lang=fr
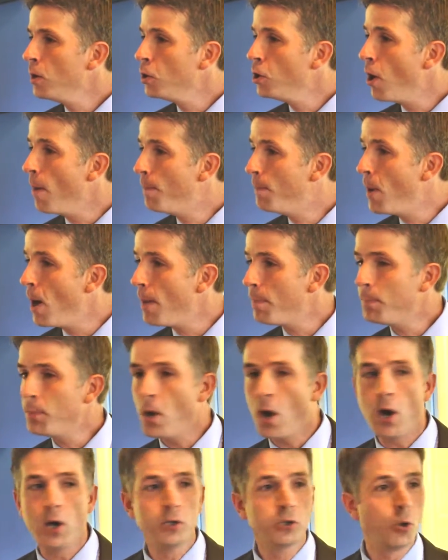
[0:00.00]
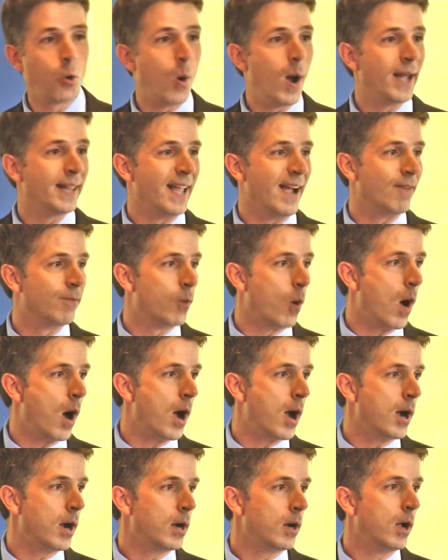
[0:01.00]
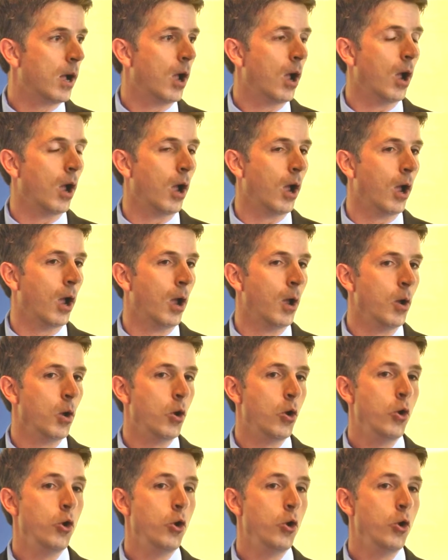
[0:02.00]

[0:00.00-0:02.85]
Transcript: Le peuple a le droit d'avoir euh,